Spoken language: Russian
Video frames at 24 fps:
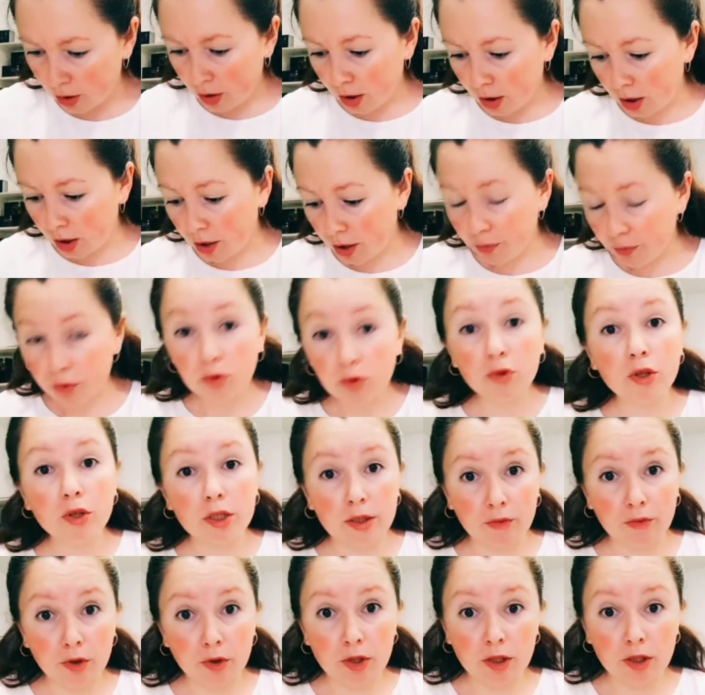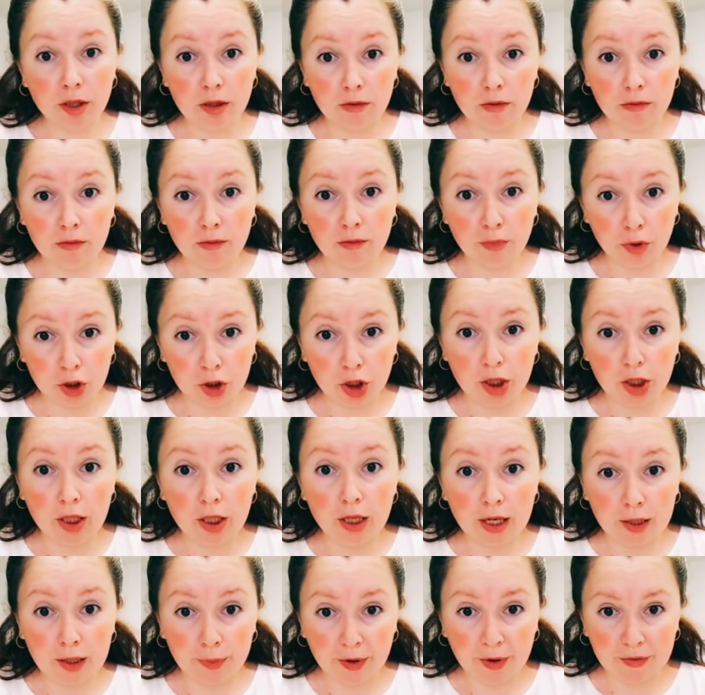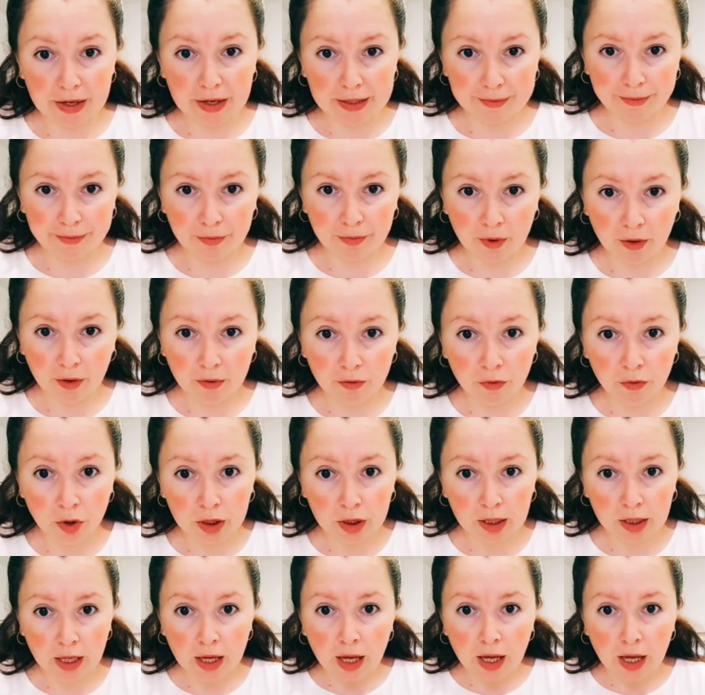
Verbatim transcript: И буду их сегодня почтой отправлять. Вот.